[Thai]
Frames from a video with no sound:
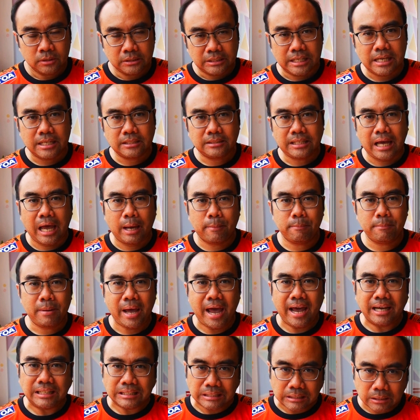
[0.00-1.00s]
ชิงแชมป์
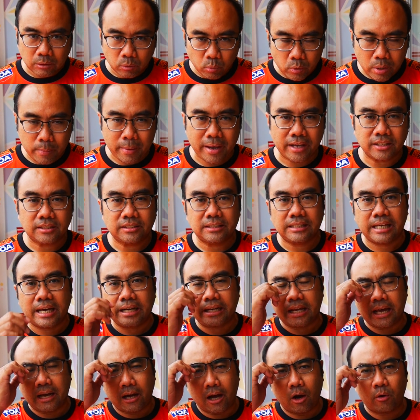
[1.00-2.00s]
แห่งทวีปเอเชีย
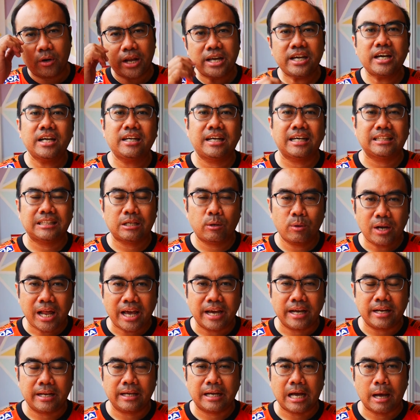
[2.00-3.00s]
เนี่ยเขาได้เงินกันเท่าไห
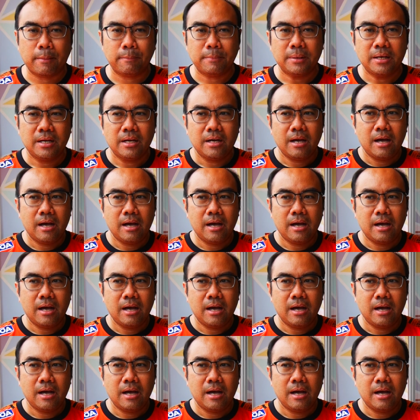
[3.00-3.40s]
ร่นะครับ